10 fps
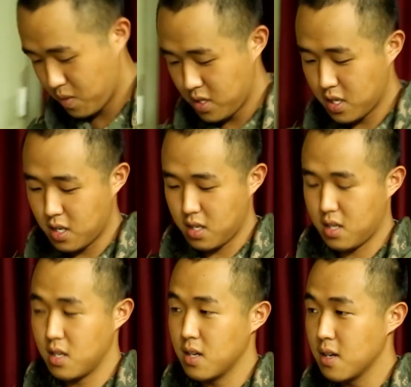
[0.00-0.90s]
이제
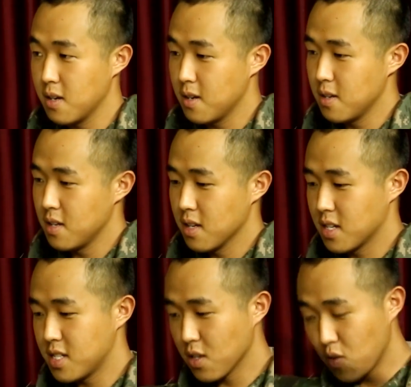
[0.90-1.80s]

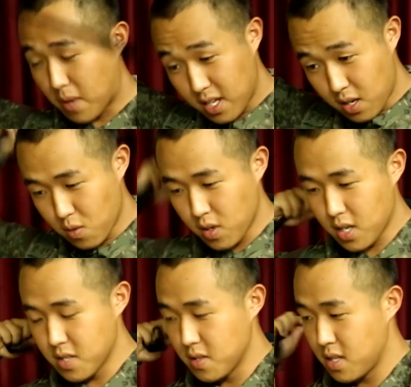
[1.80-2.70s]
긴장도 많이 하고
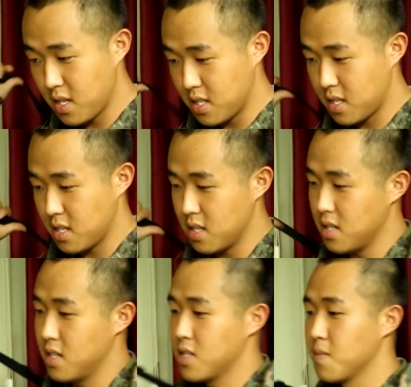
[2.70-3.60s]
그랬었는데 이제
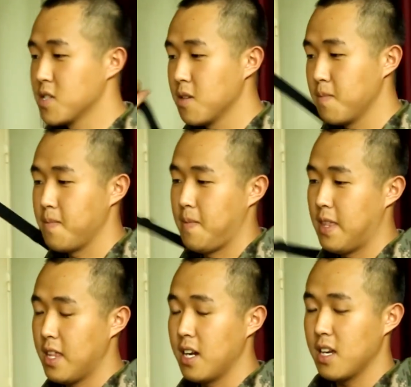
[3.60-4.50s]
점점
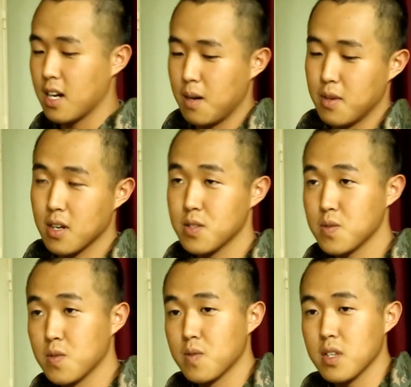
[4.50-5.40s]
날이 가면
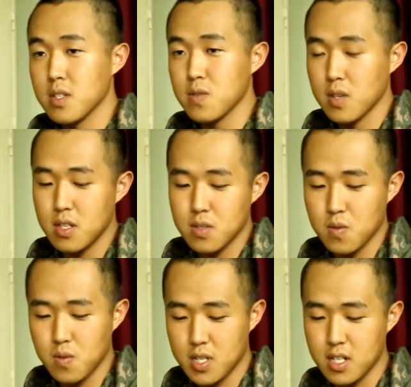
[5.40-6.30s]
갈수록
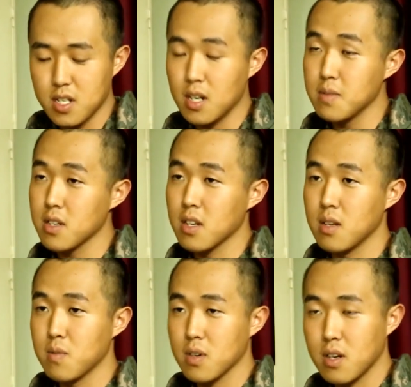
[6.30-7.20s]
익숙해지고 자신감이
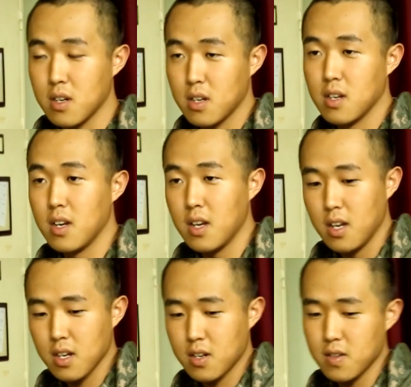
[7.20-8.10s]
생기다 보니까
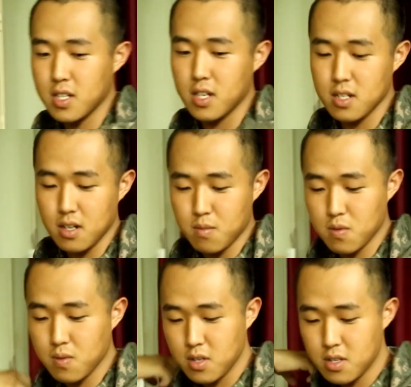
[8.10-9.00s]
그런
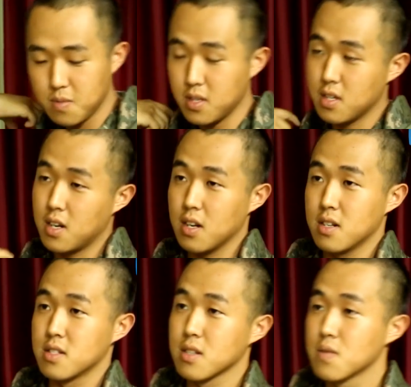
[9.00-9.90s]
자신감으로 열심히 나라
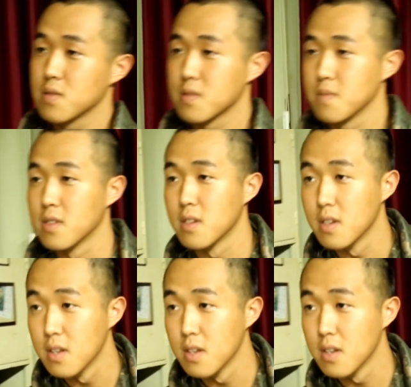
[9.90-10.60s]
지키고 있습니다.